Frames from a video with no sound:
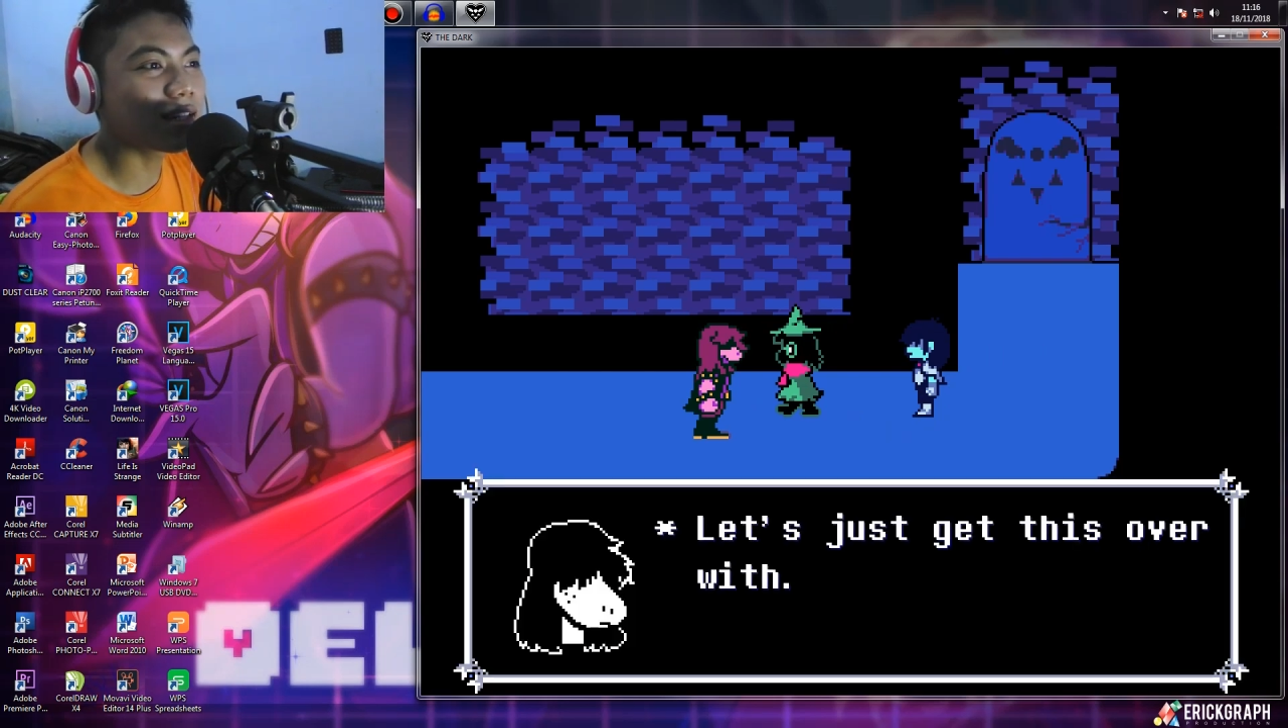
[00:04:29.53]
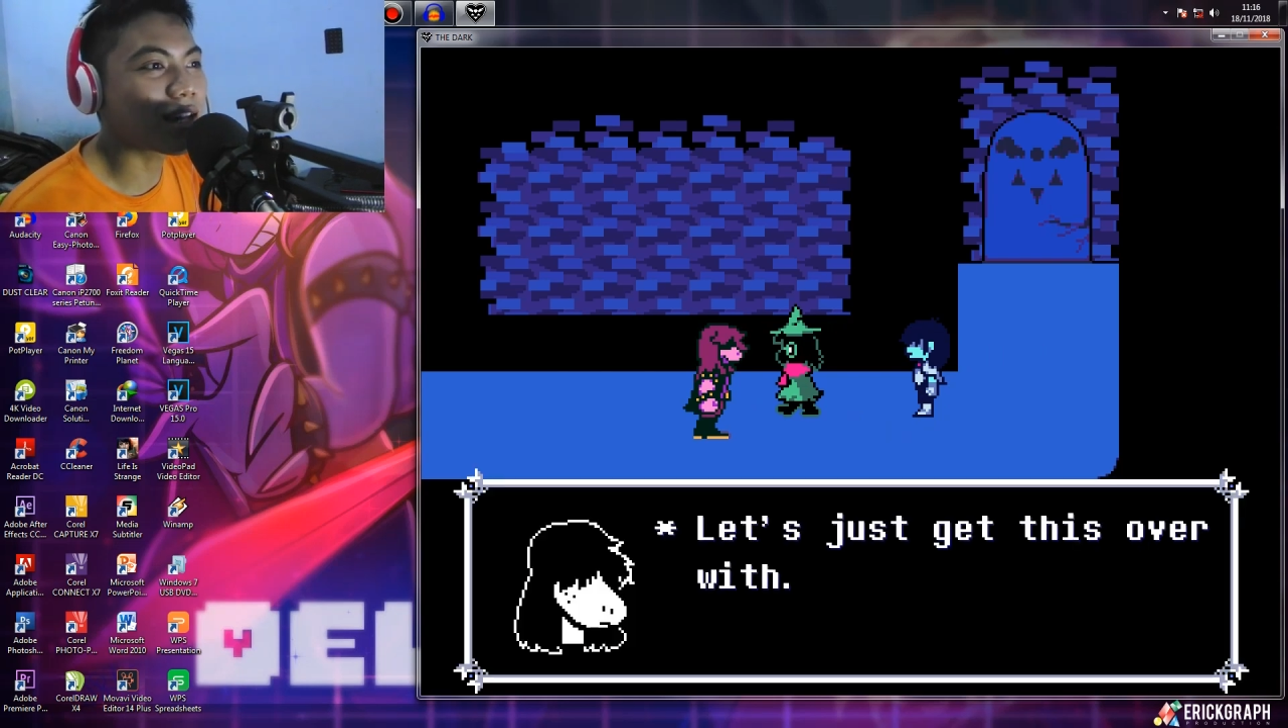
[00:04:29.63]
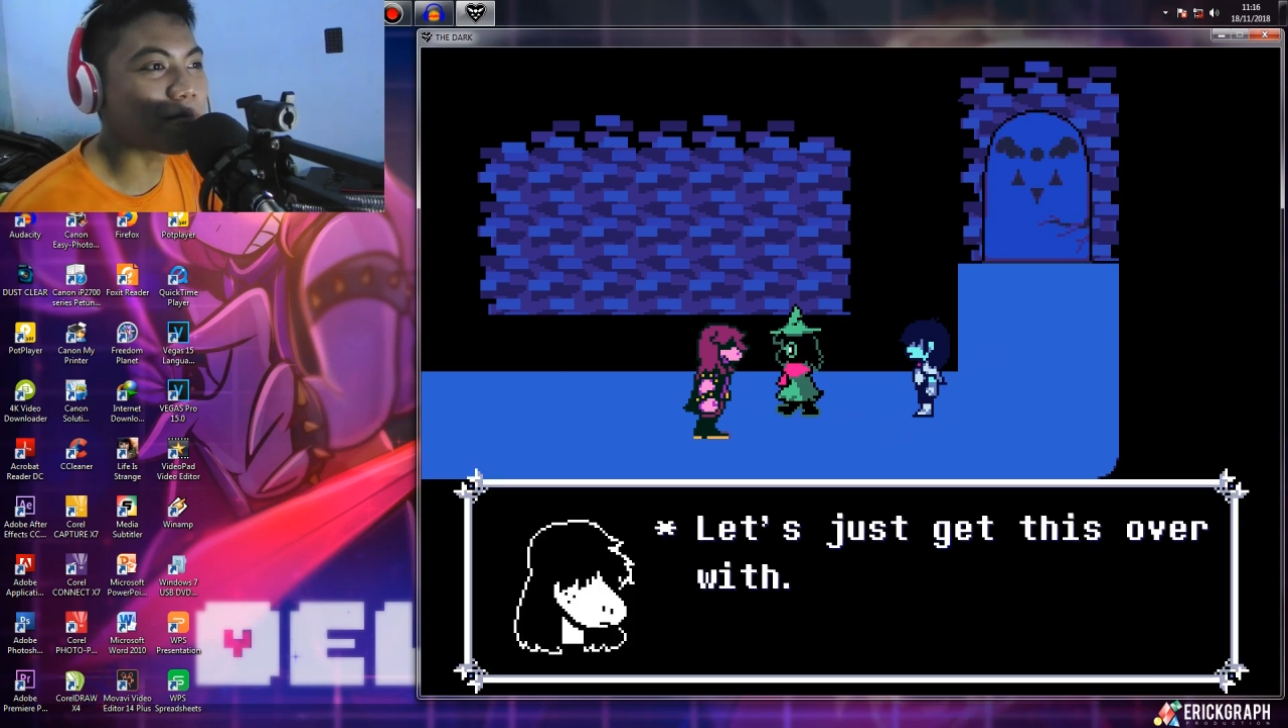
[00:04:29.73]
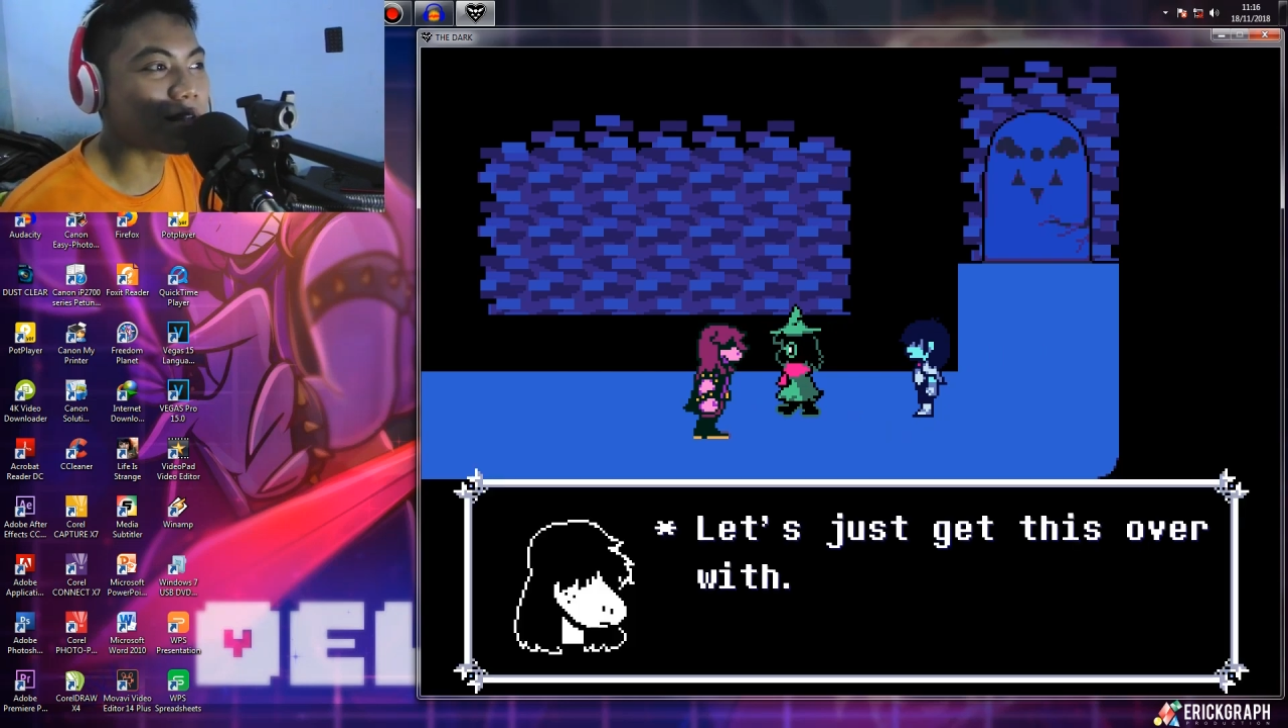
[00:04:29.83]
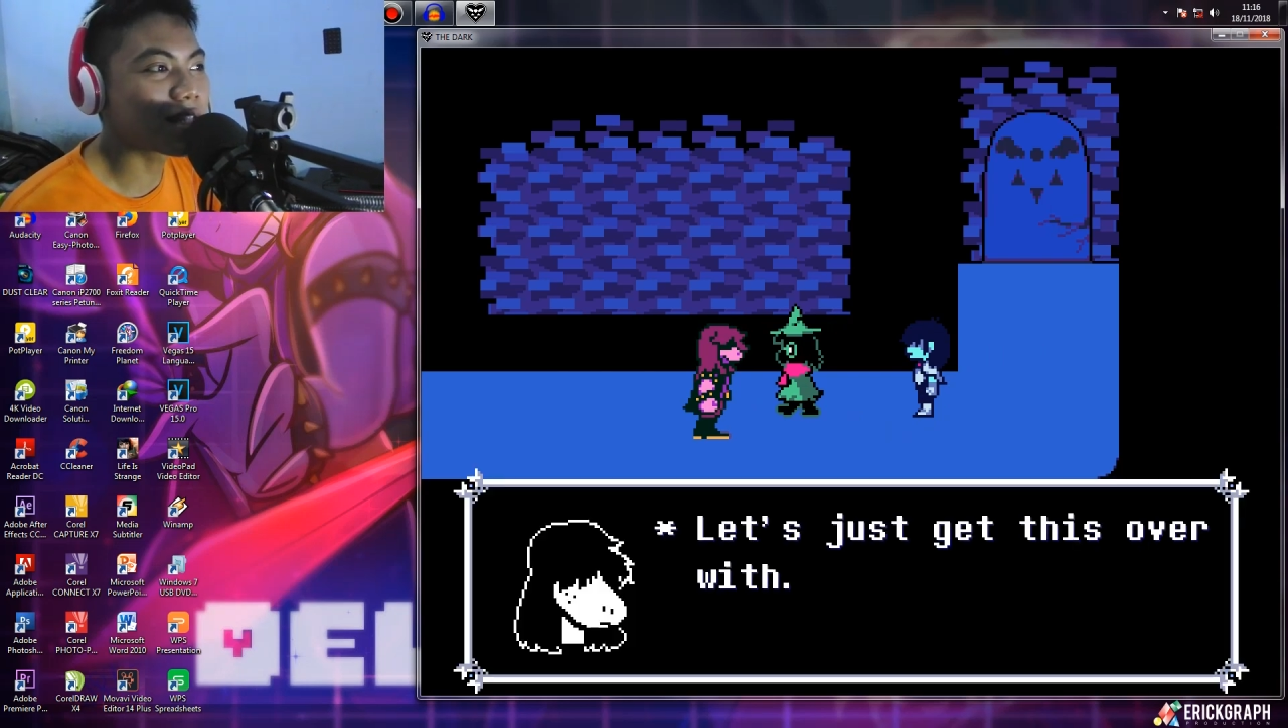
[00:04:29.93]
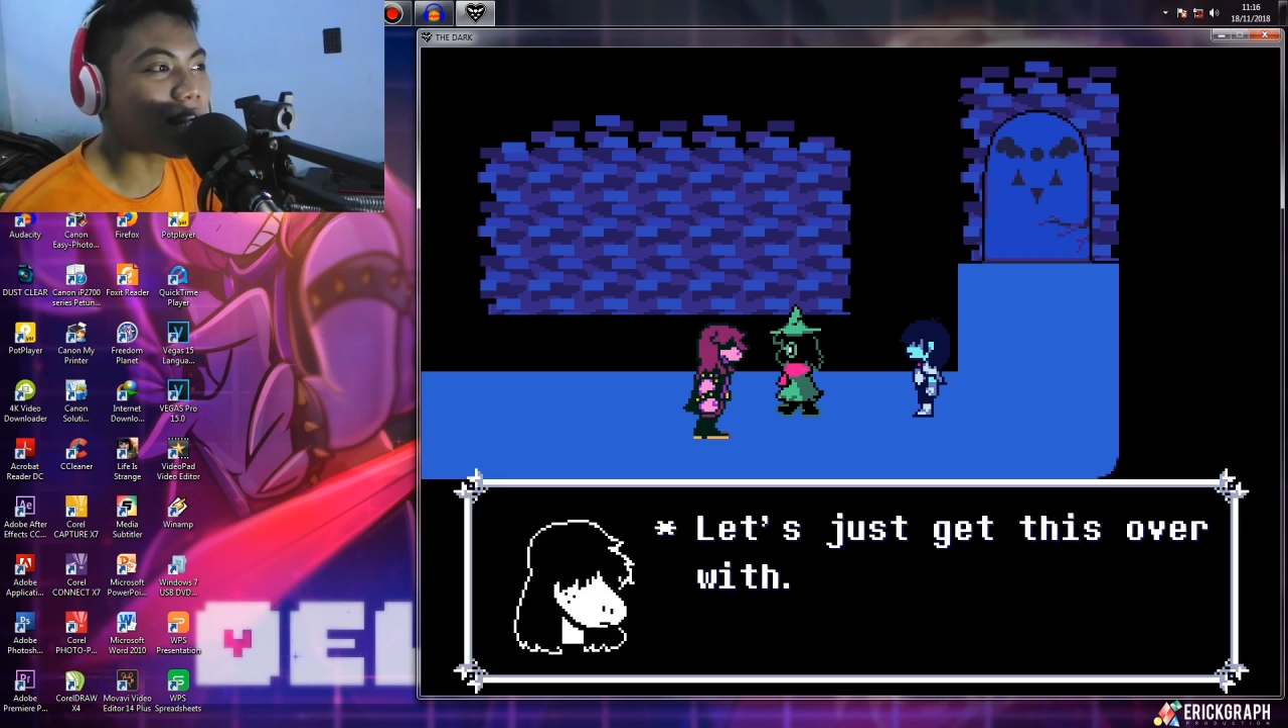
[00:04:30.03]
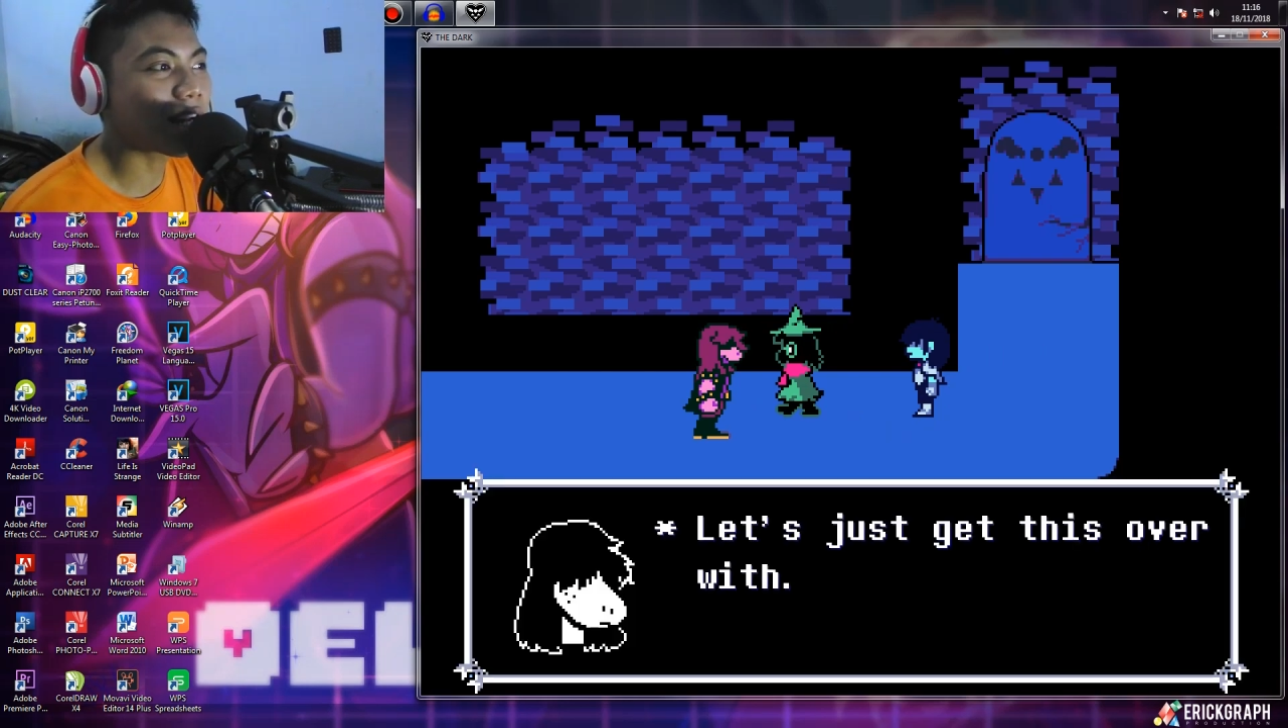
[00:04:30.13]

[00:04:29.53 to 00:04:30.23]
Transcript: nggak bisa